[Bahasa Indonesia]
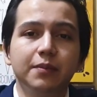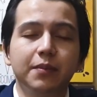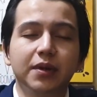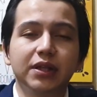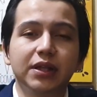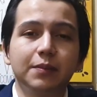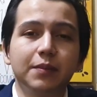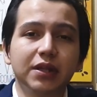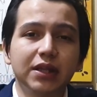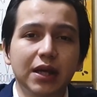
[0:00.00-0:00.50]

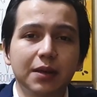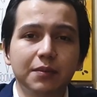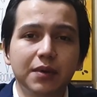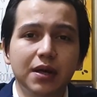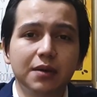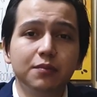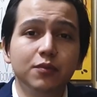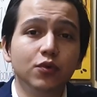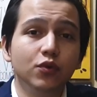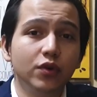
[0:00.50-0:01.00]

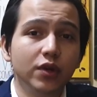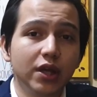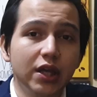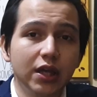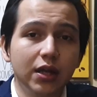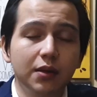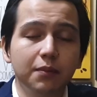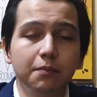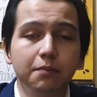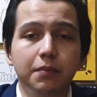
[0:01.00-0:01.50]
Pertama-tama
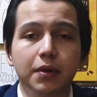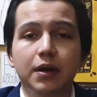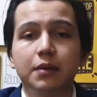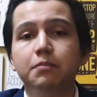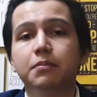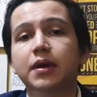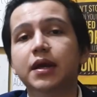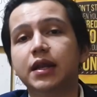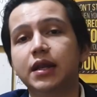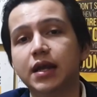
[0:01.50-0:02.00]
mungkin
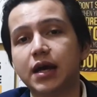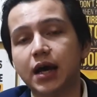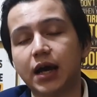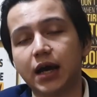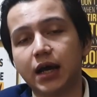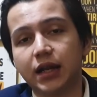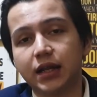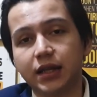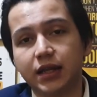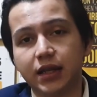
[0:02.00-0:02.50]

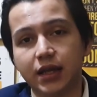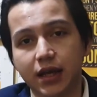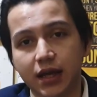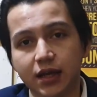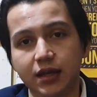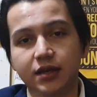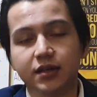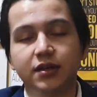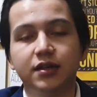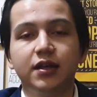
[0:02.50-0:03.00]

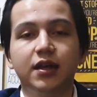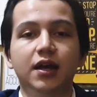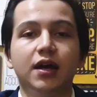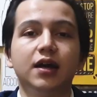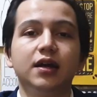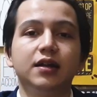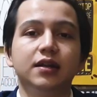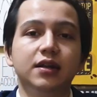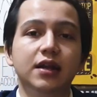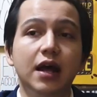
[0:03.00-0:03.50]
perbedaannya ya
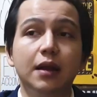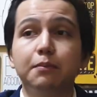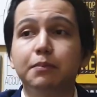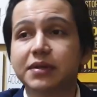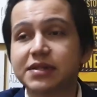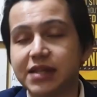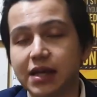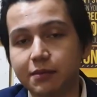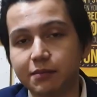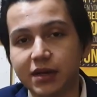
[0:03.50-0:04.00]
dan
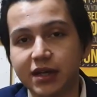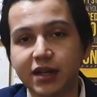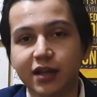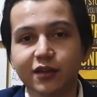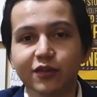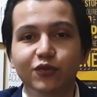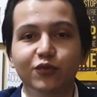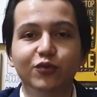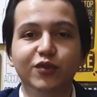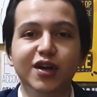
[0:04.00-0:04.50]

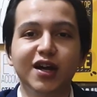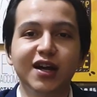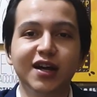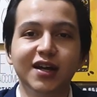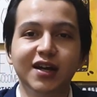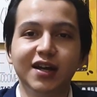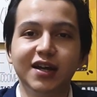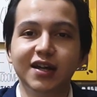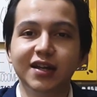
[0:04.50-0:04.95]
persamaannya juga